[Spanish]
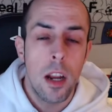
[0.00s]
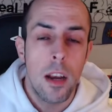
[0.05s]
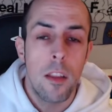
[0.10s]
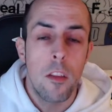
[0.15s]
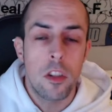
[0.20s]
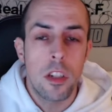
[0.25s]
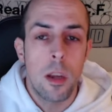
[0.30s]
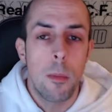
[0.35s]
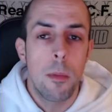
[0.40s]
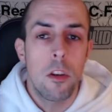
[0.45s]

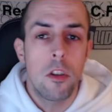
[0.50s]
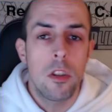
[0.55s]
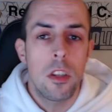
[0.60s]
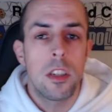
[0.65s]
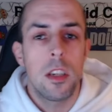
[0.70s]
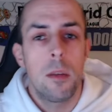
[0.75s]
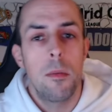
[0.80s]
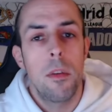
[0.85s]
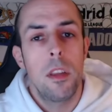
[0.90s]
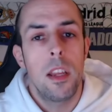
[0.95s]
queridos amigos
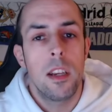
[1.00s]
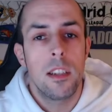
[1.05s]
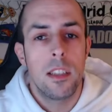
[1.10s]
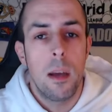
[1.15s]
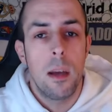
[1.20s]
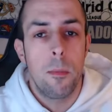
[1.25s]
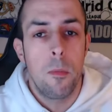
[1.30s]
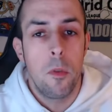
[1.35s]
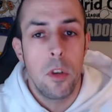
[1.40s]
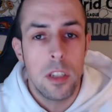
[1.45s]
del Sevilla,
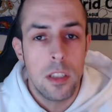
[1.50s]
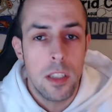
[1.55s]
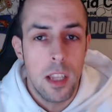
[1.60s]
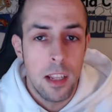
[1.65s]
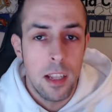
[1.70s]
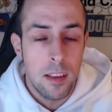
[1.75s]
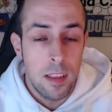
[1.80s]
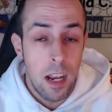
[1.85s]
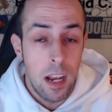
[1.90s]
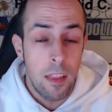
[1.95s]
está
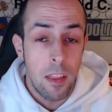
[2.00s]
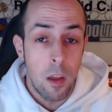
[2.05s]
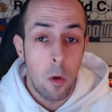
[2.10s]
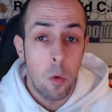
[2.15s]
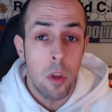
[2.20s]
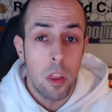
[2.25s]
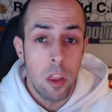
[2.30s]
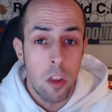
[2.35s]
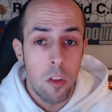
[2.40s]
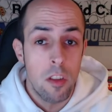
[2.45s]
puesta en tela de
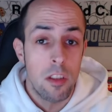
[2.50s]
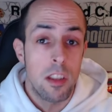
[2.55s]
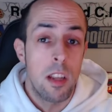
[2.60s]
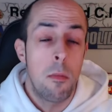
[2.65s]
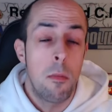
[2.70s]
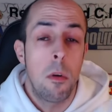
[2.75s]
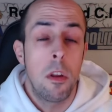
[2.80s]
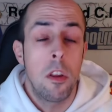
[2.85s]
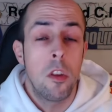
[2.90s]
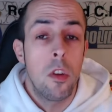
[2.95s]
juicio desde
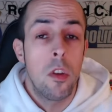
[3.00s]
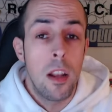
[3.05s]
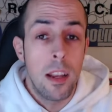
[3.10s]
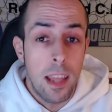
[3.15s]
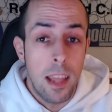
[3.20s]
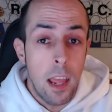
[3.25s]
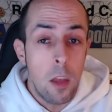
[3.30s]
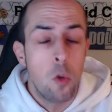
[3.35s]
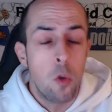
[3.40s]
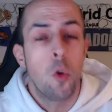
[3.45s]
el momento en el
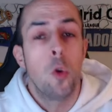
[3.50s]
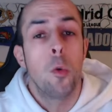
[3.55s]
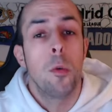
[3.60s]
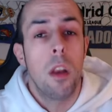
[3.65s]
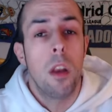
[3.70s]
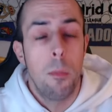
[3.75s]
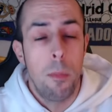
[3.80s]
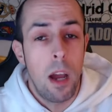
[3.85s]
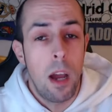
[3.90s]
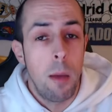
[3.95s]
que hay un club
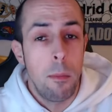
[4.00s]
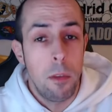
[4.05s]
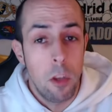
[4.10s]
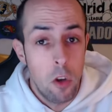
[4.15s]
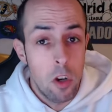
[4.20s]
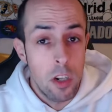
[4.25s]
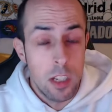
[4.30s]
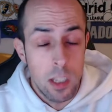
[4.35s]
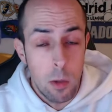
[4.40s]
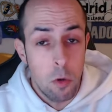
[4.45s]
que le paga
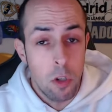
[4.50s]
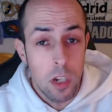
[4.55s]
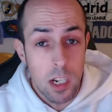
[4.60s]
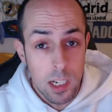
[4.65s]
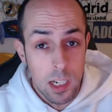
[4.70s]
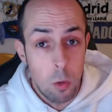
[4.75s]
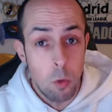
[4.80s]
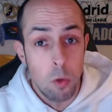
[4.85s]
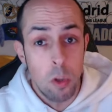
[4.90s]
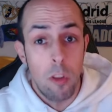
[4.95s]
millones de euros a
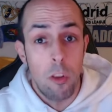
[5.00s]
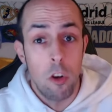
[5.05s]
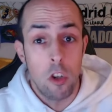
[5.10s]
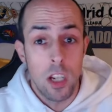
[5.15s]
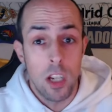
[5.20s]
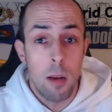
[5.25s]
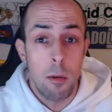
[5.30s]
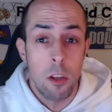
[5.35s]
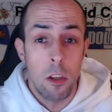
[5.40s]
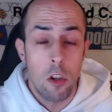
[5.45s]
segundo de
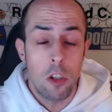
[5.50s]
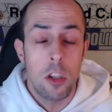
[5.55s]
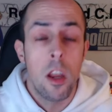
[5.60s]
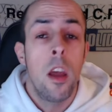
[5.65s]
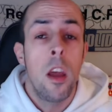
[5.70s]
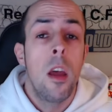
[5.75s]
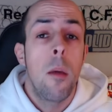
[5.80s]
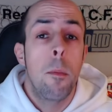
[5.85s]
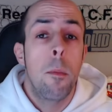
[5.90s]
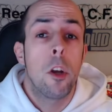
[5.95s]
los árbitros.
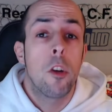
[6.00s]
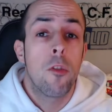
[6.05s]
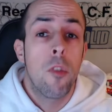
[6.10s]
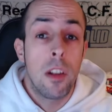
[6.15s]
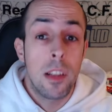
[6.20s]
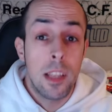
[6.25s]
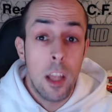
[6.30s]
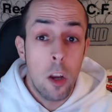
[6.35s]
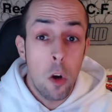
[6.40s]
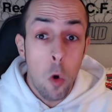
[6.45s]
Pero os
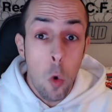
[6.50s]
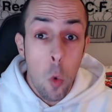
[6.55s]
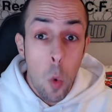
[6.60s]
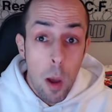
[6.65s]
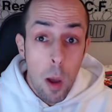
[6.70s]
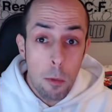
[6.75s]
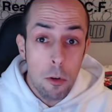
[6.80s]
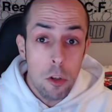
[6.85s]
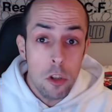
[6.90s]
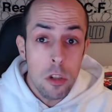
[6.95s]
faltaron
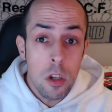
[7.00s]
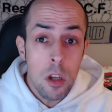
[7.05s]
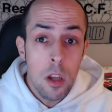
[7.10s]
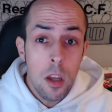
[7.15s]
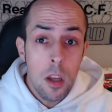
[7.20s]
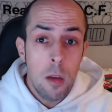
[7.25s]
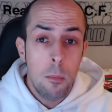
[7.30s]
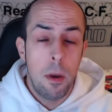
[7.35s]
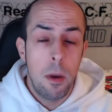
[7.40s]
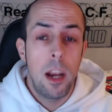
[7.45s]
huevos
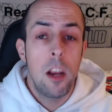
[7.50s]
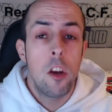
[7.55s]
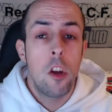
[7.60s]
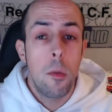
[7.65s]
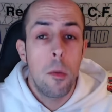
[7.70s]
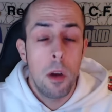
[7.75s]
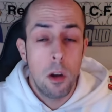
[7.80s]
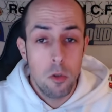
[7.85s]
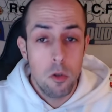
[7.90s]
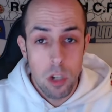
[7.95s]
para ir
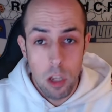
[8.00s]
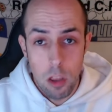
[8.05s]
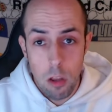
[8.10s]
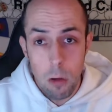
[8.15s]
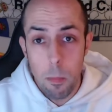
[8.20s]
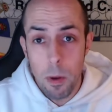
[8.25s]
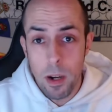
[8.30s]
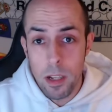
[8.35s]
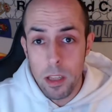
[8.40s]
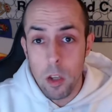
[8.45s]
como
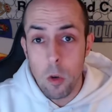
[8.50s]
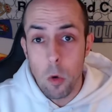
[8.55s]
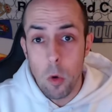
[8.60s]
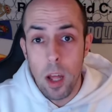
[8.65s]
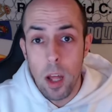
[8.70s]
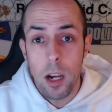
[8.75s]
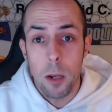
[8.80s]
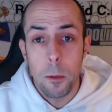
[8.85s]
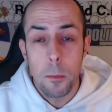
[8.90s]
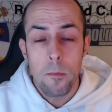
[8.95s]
acusación
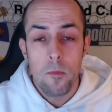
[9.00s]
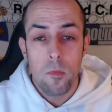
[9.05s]
particular